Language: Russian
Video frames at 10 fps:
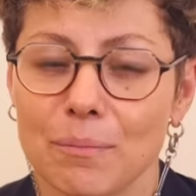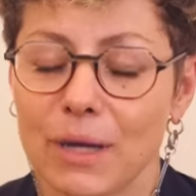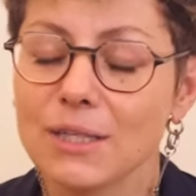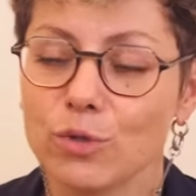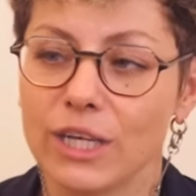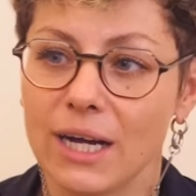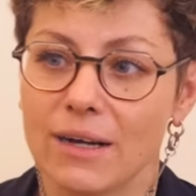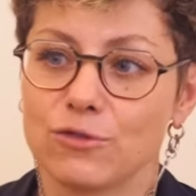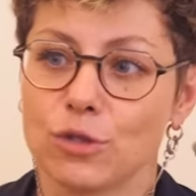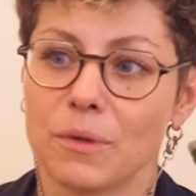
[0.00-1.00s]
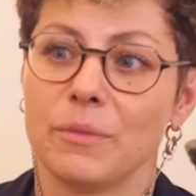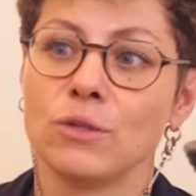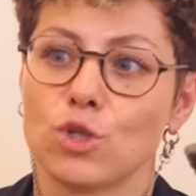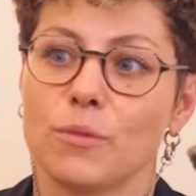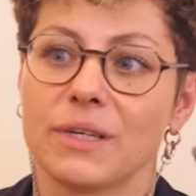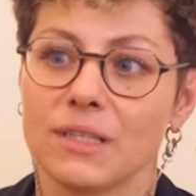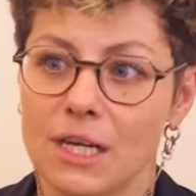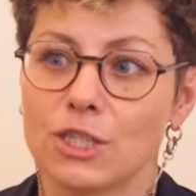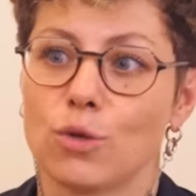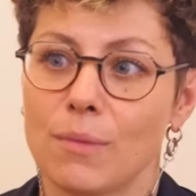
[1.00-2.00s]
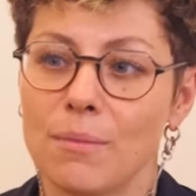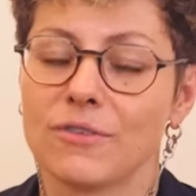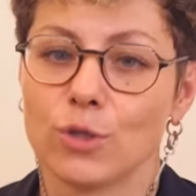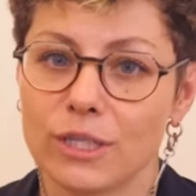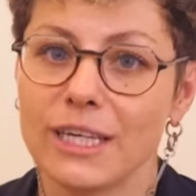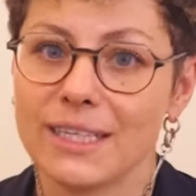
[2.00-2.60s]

Поэтому я в тот момент уже поняла, что мама все-таки